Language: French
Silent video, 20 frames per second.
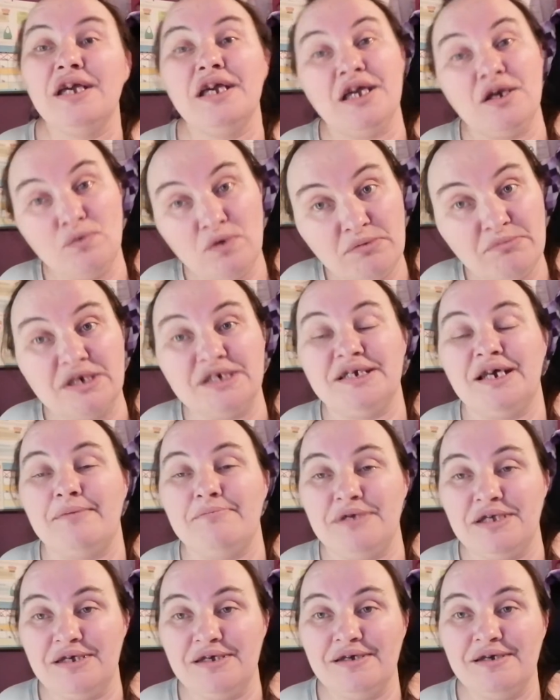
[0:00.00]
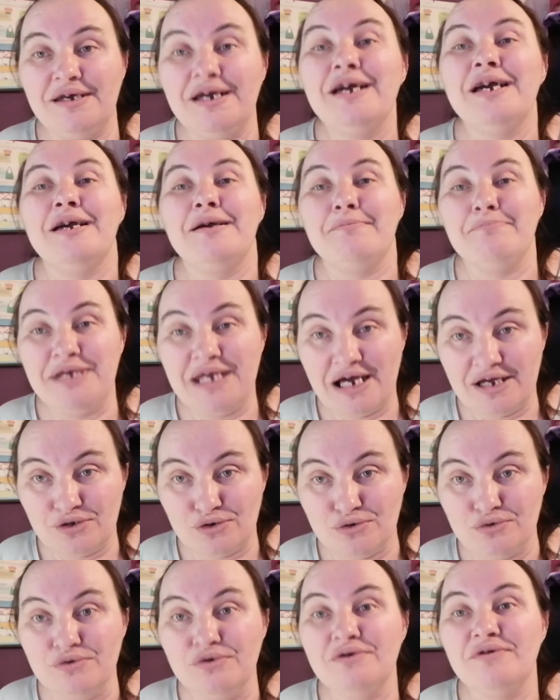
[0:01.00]
Et oui, mes amis,
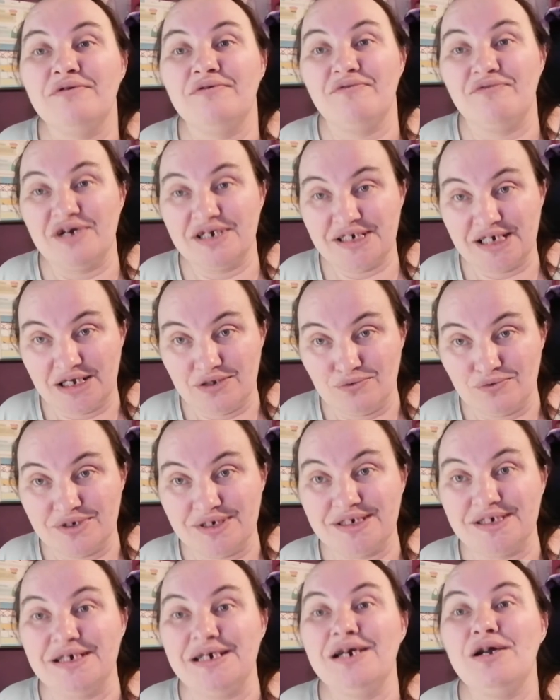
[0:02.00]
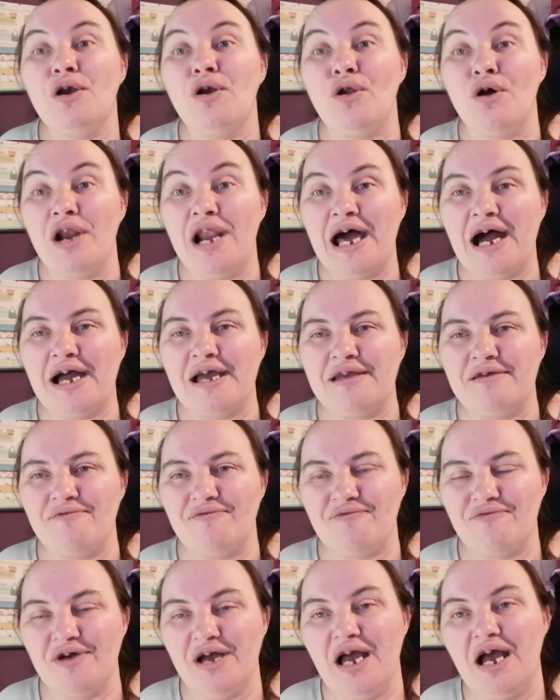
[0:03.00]
bientôt va s'annoncer le live.
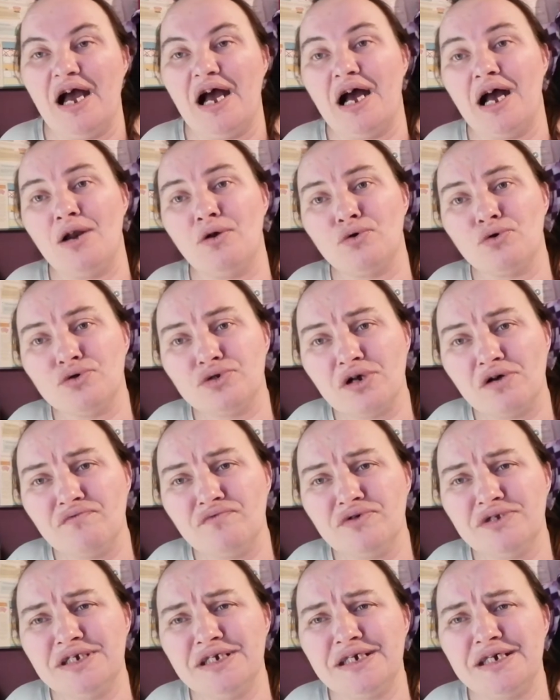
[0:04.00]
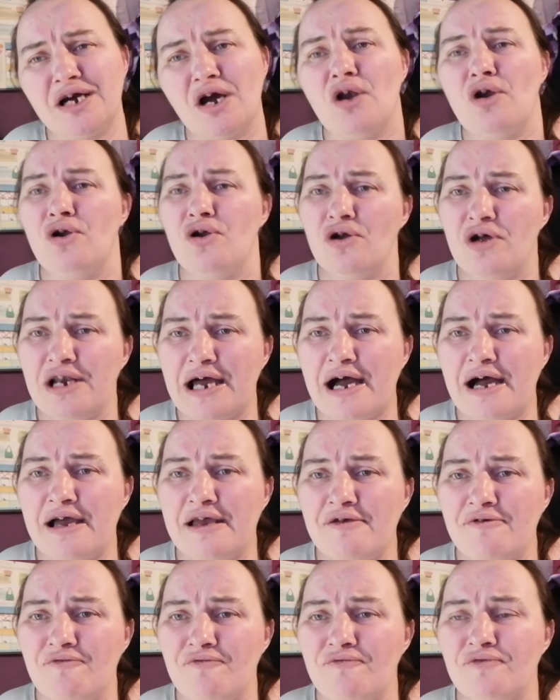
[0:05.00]
Alors autant vous dire, le
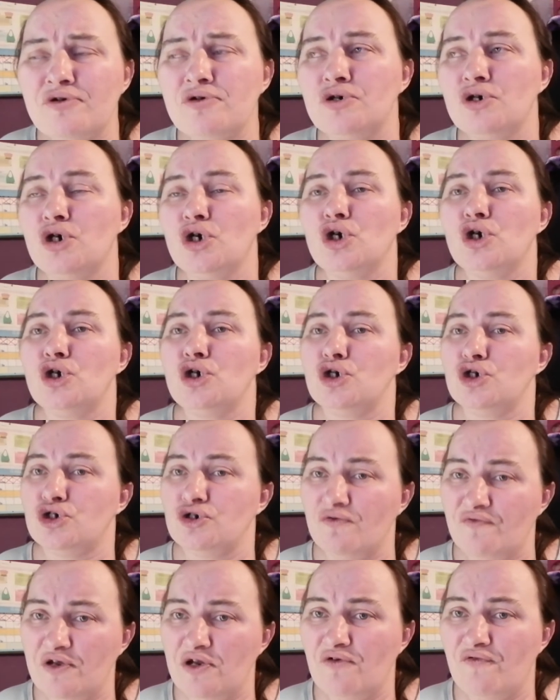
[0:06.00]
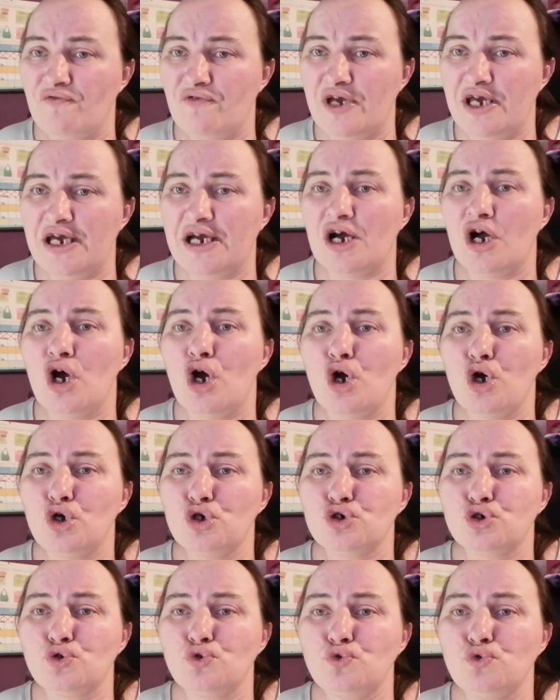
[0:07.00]
live, je vais le faire
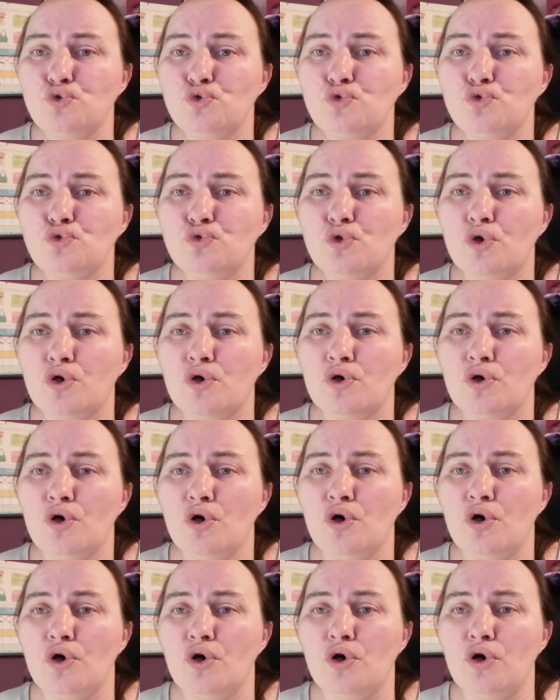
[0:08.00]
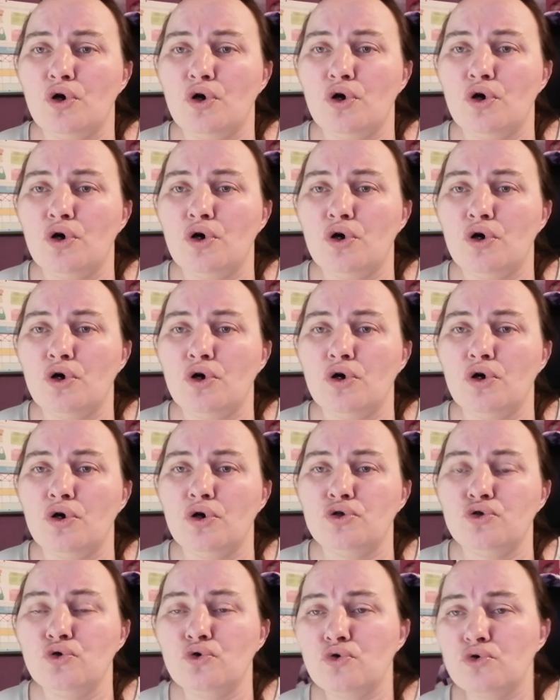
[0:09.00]
un jour.
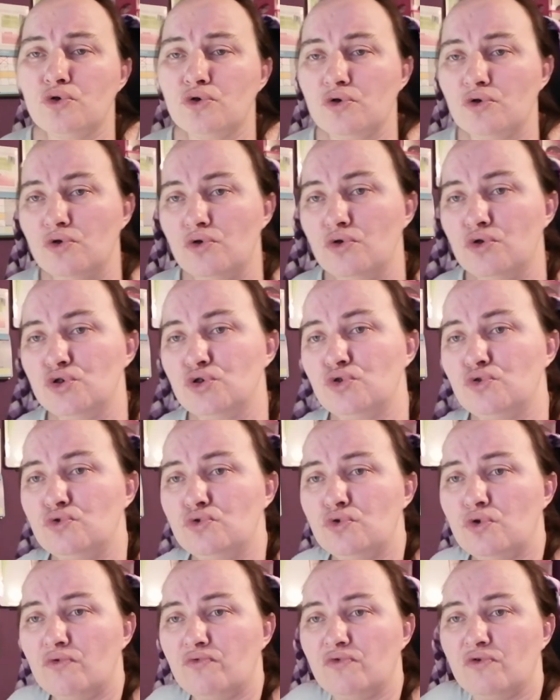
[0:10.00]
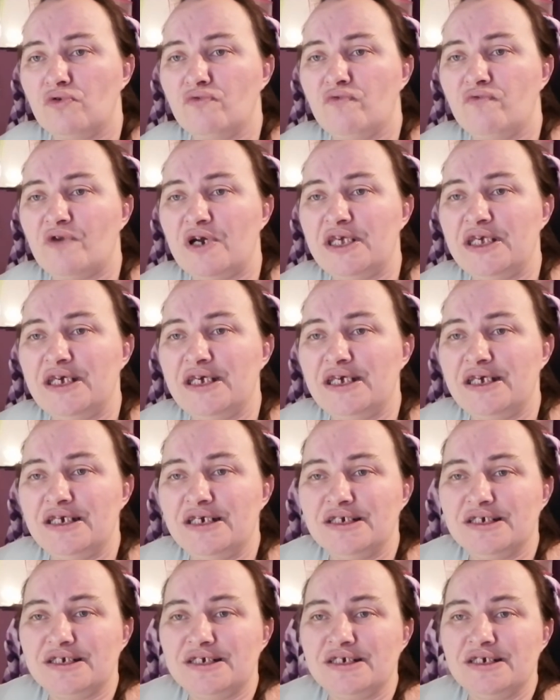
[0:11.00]
Euh, donc le jour que vous voyez
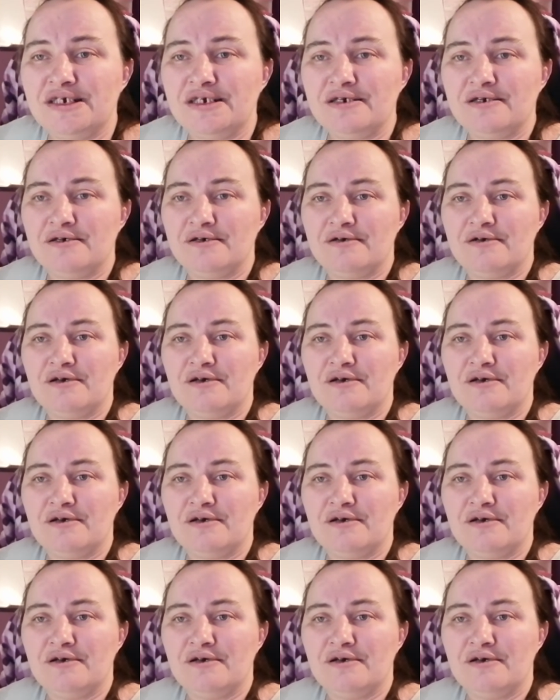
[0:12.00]
ici,